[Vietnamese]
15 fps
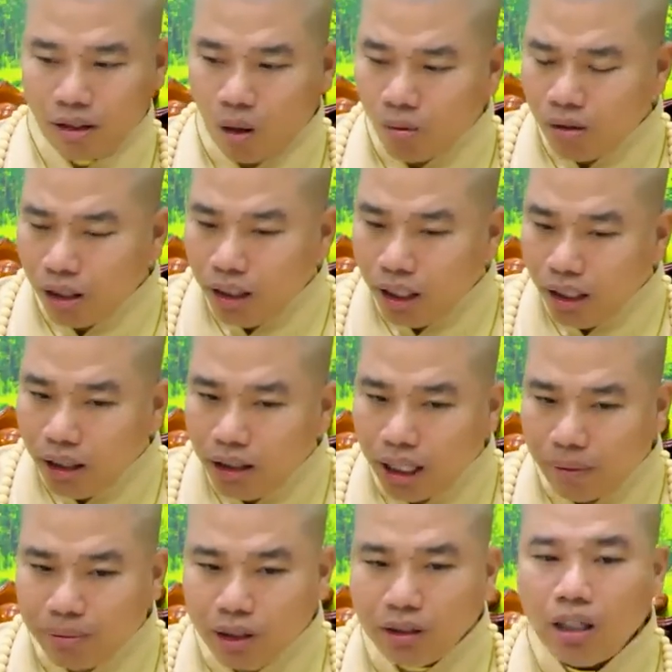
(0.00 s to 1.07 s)
cũng có những người
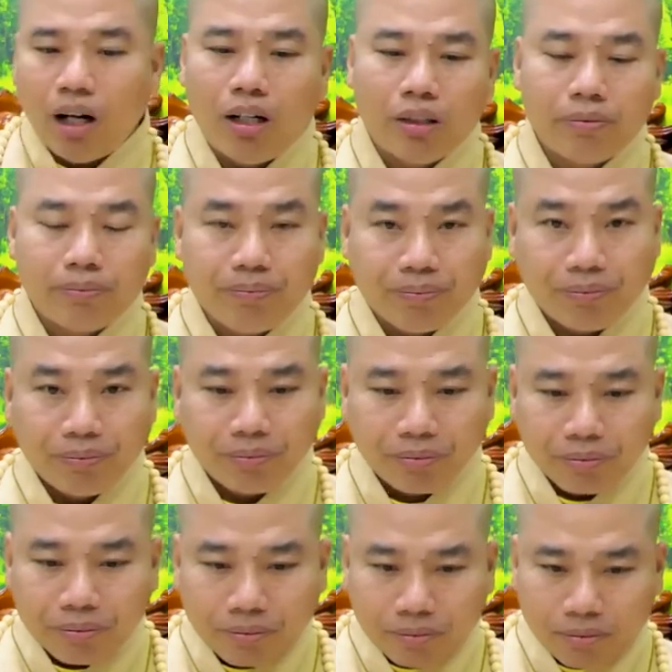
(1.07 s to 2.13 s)
làm trưởng đoàn
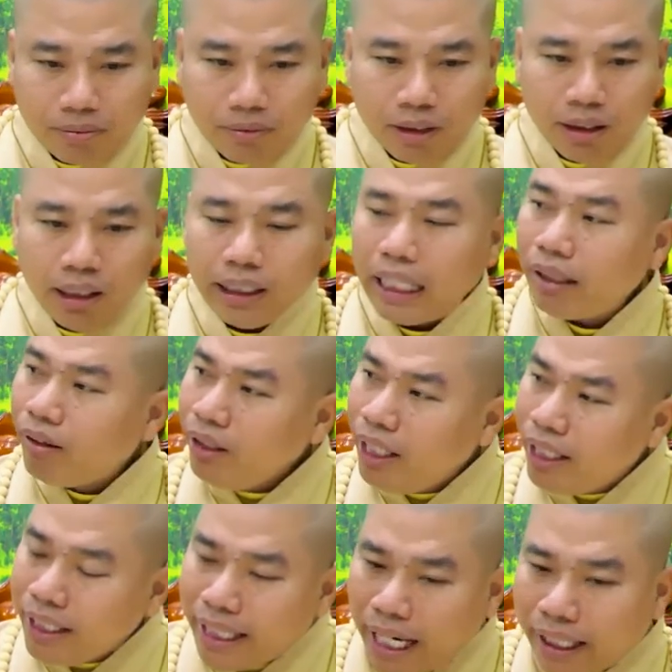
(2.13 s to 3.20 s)
người ta có
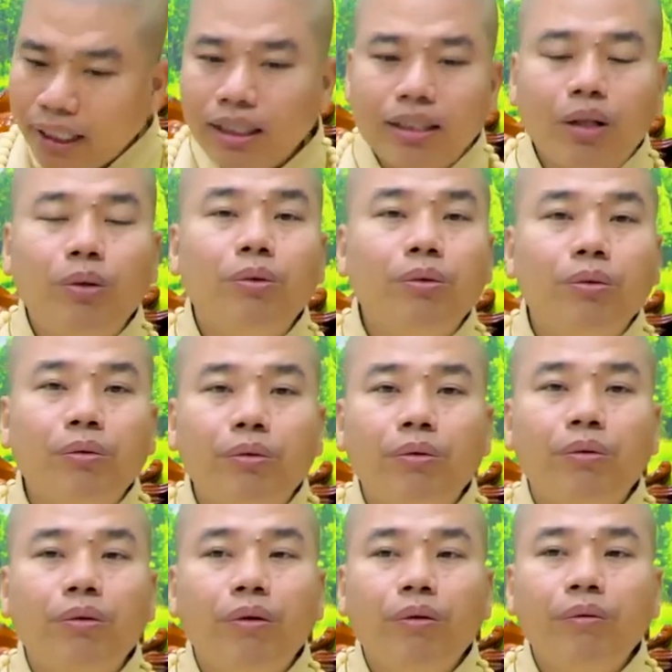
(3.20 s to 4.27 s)
duyên dẫn đi tu
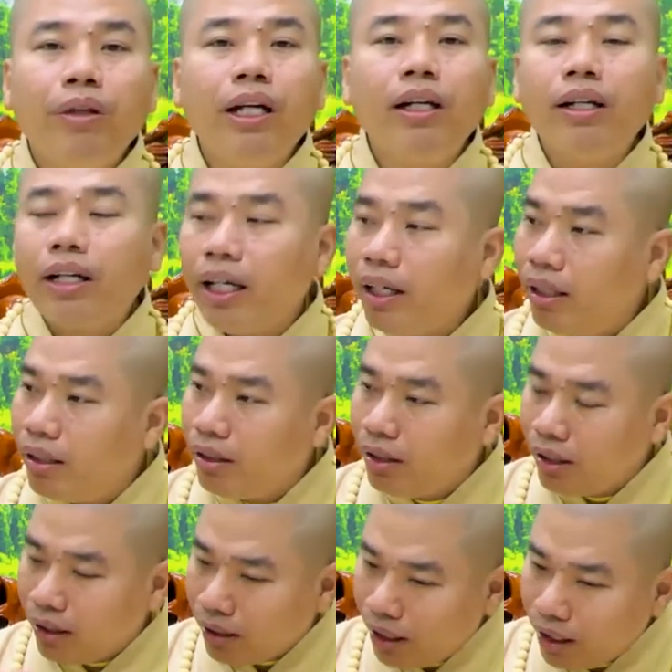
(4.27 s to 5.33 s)
nhưng cái
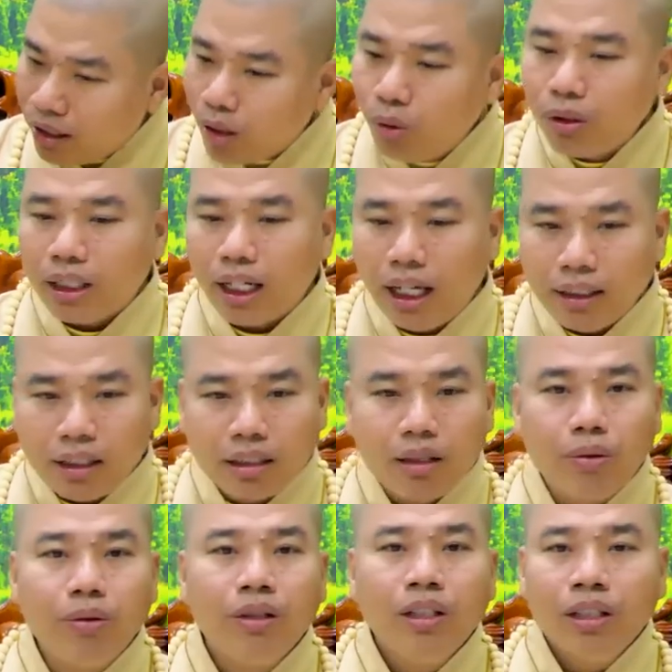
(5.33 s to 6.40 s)
người đi tu người ta là người ta
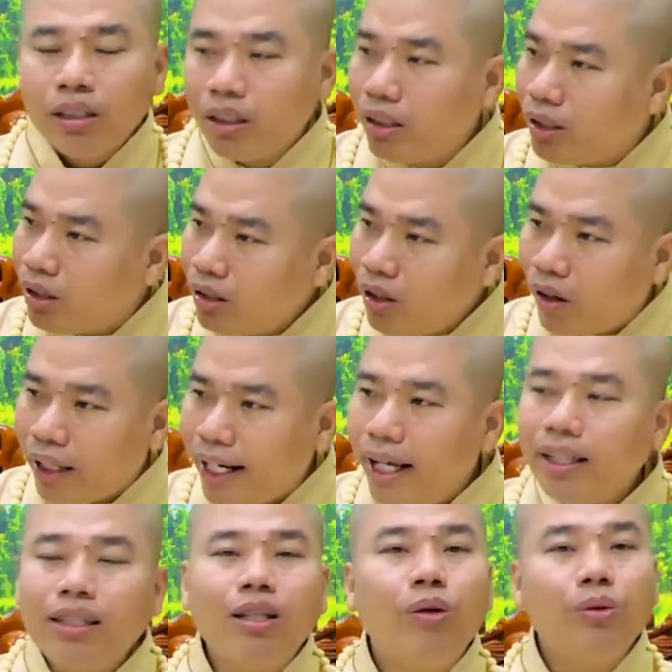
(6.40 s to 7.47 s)
tu người trưởng đoàn này
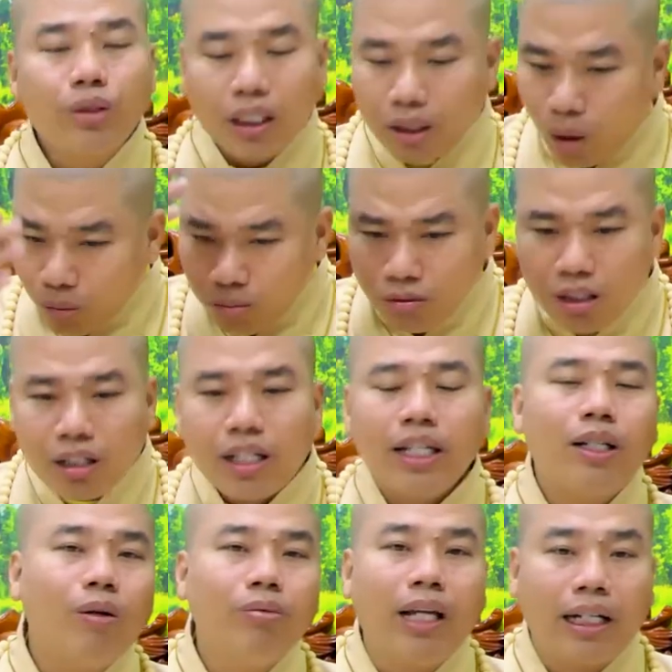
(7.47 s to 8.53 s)
để tu thì cũng có
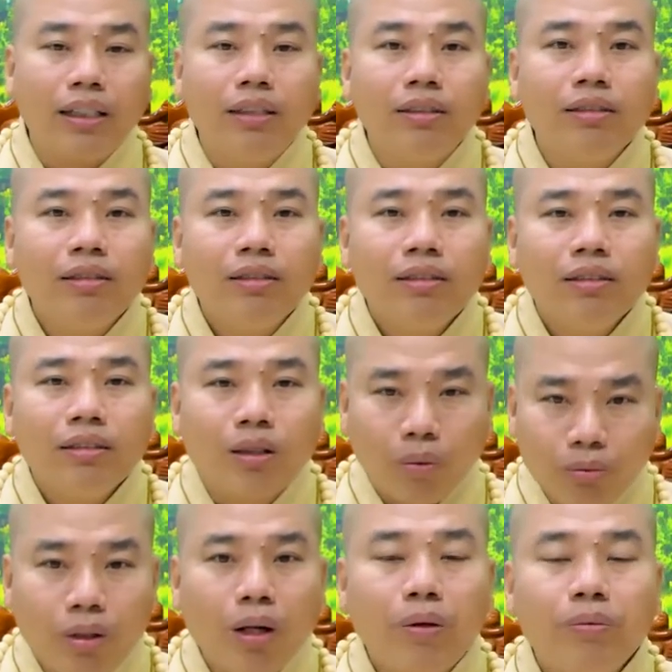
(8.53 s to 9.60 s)
khi cũng dẫn được
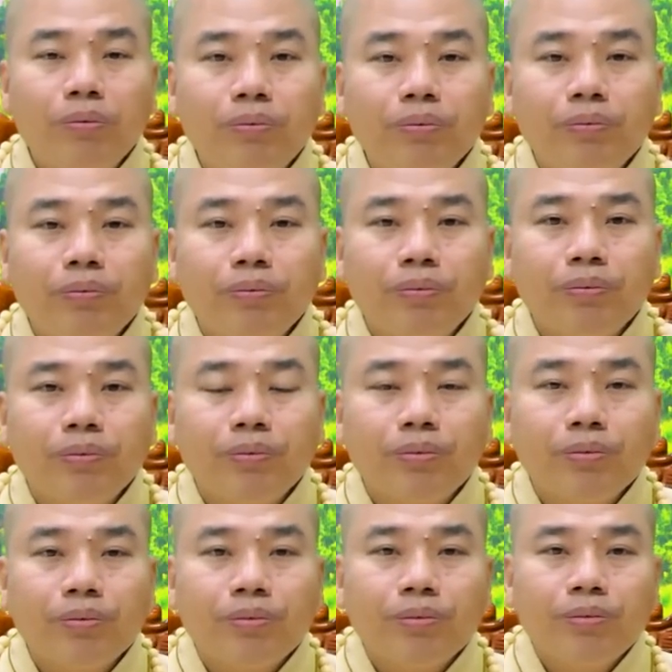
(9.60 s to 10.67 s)
cũng tốt
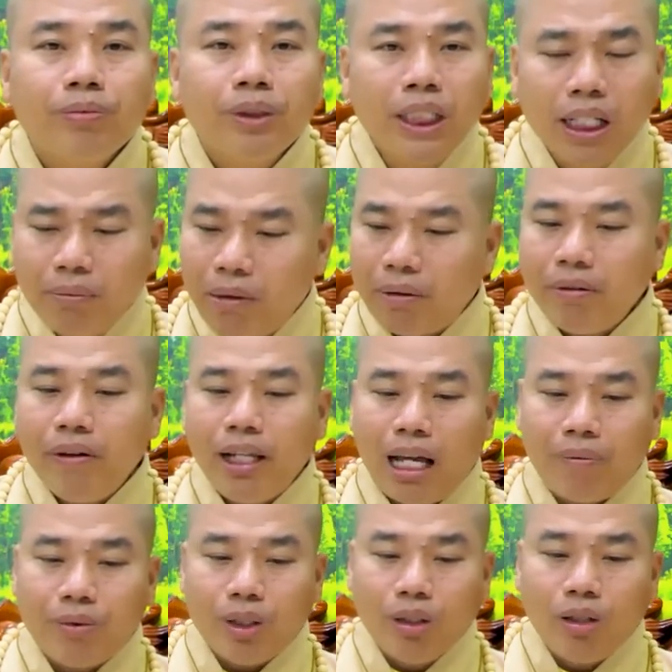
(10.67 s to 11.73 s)
nhưng mà quý vị
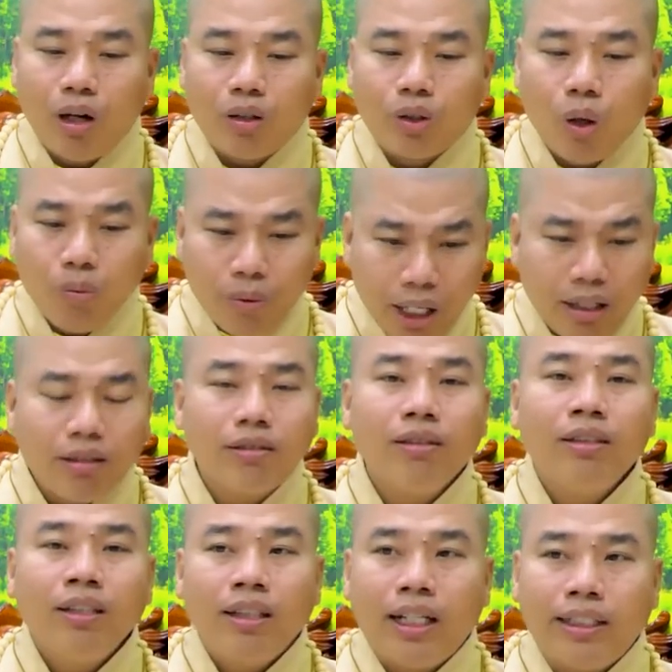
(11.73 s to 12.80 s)
làm trưởng đoàn tốt nhất
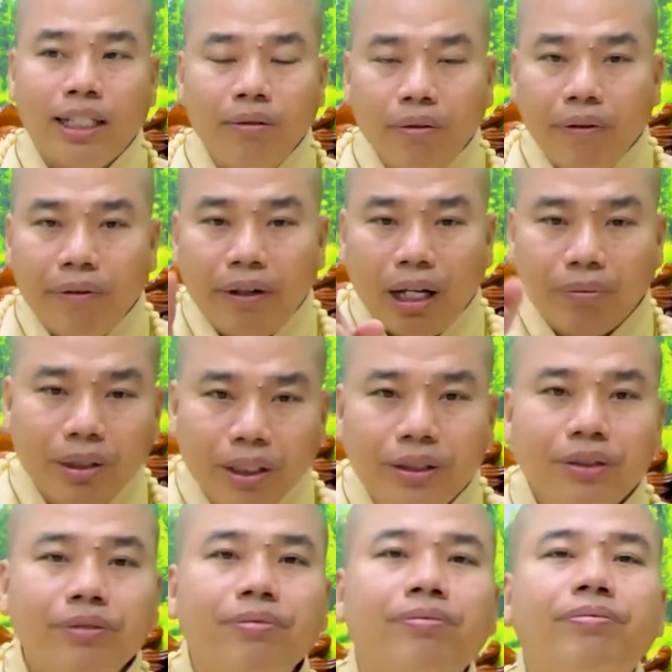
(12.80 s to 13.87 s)
là chính quý vị phải làm gương